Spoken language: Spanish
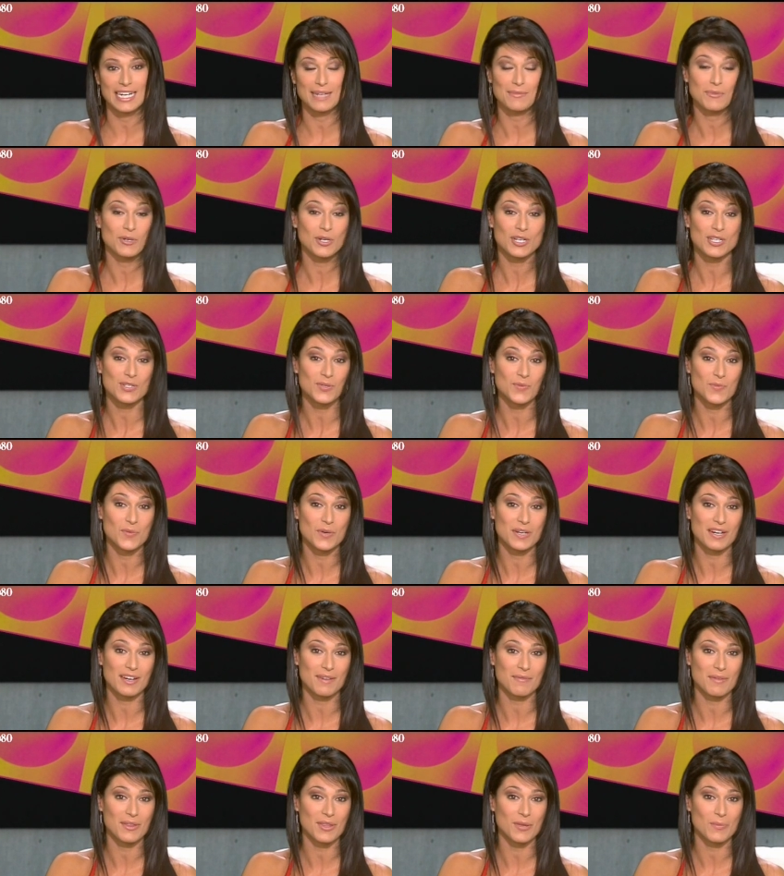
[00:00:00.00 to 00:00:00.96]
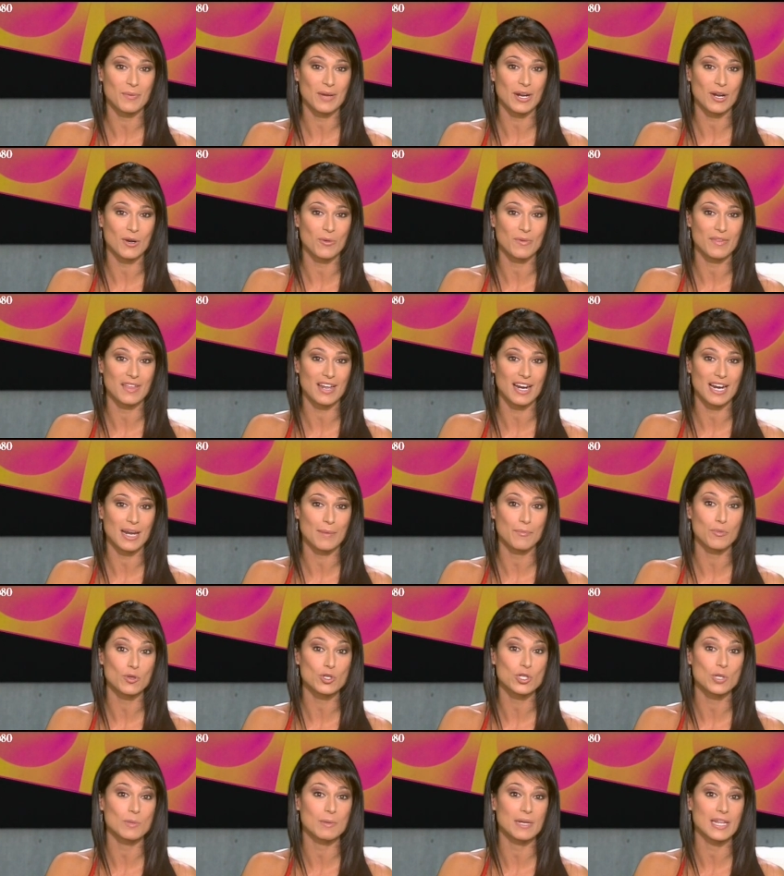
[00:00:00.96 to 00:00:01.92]
El amor es un buen remedio para olvidar
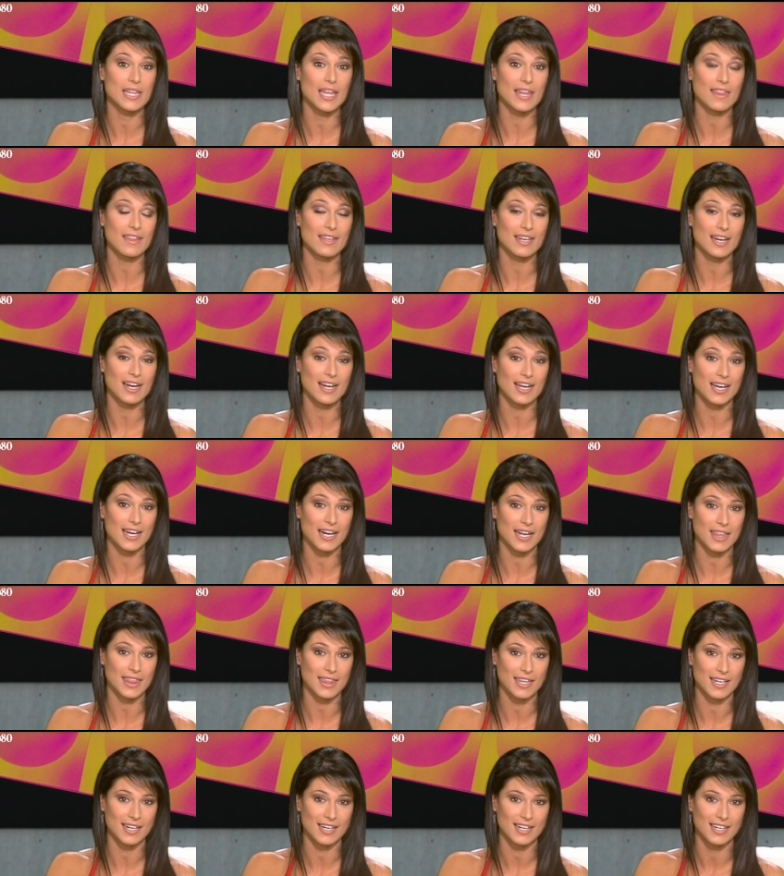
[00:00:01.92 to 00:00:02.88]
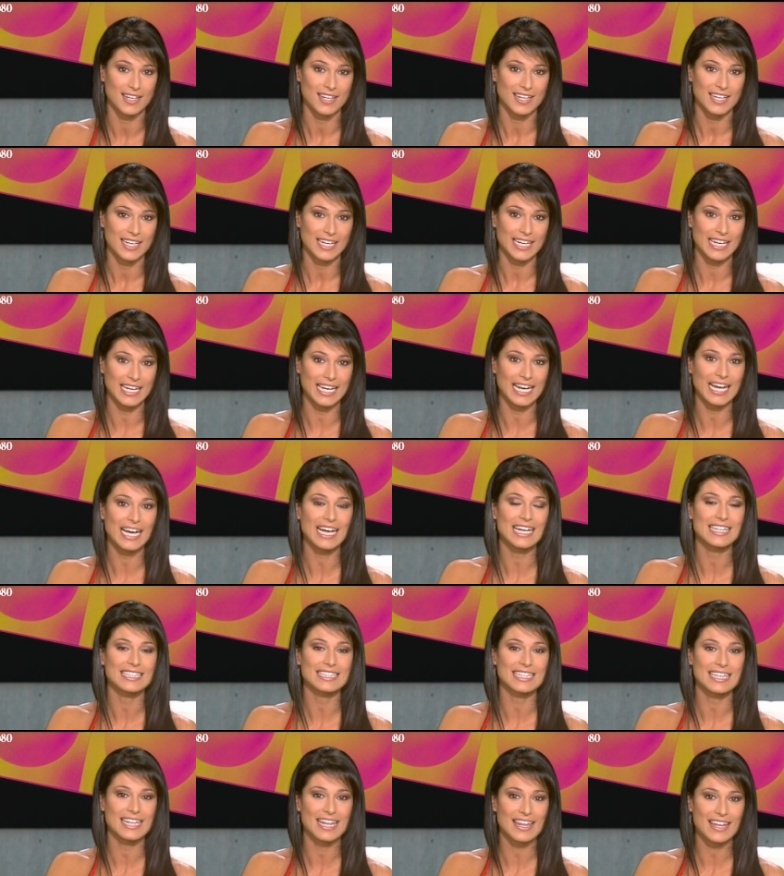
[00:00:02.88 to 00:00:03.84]
la posibilidad de ir a la cárcel y la
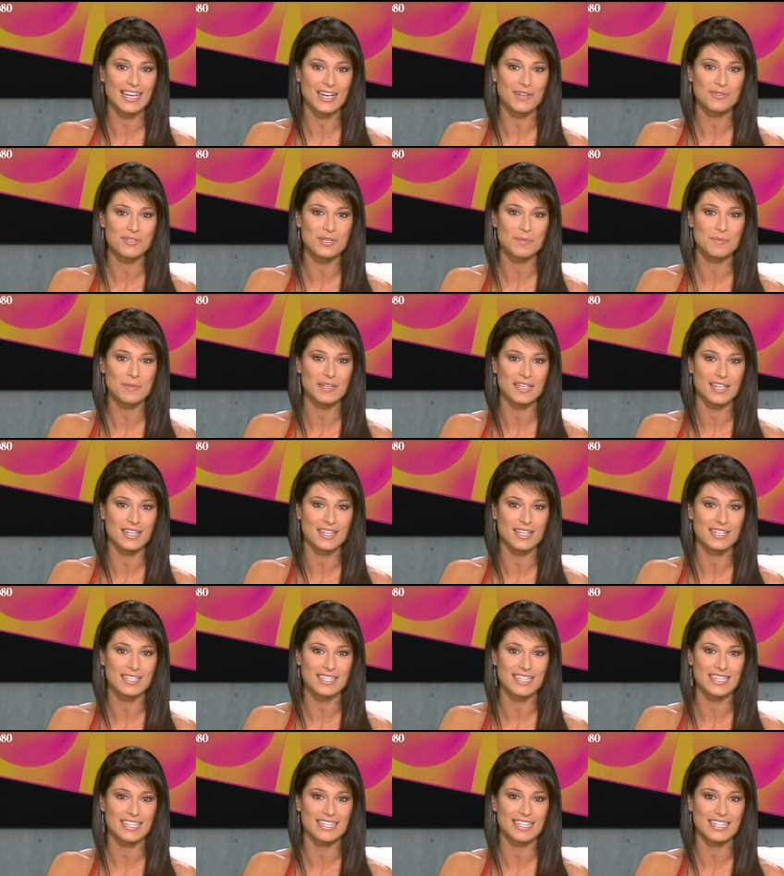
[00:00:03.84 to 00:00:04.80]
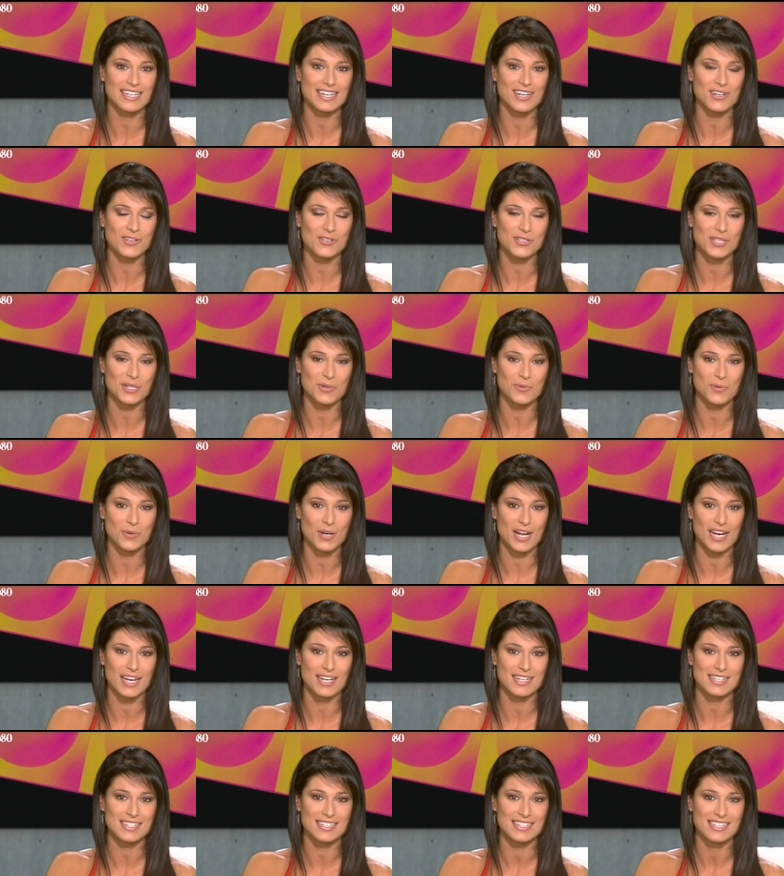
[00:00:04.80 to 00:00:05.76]
cantidad de causas pendientes que tienen los
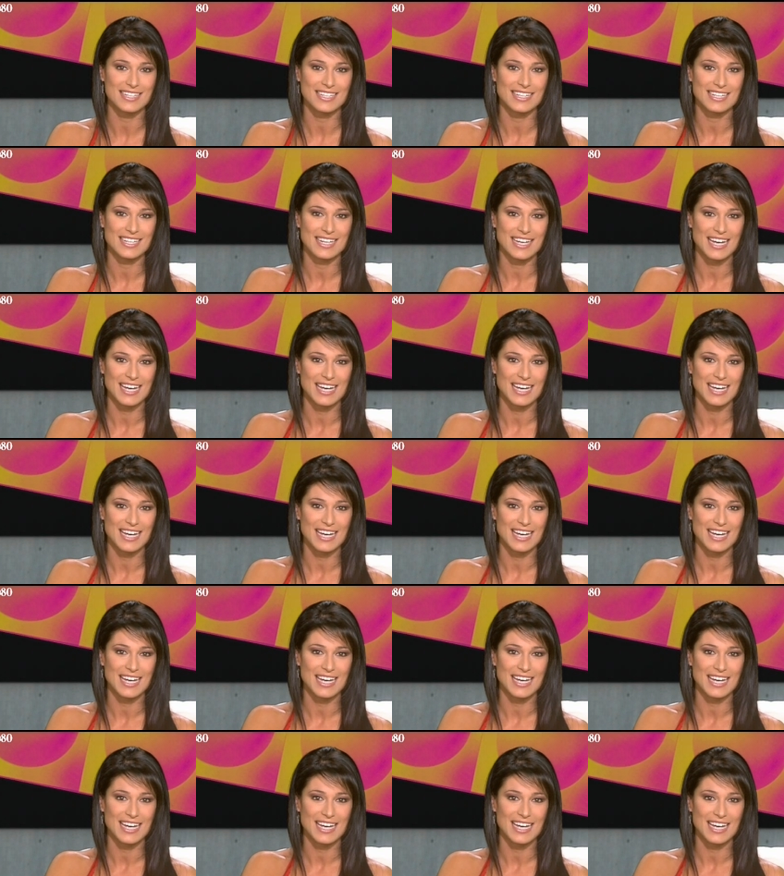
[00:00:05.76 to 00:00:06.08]
tribunales.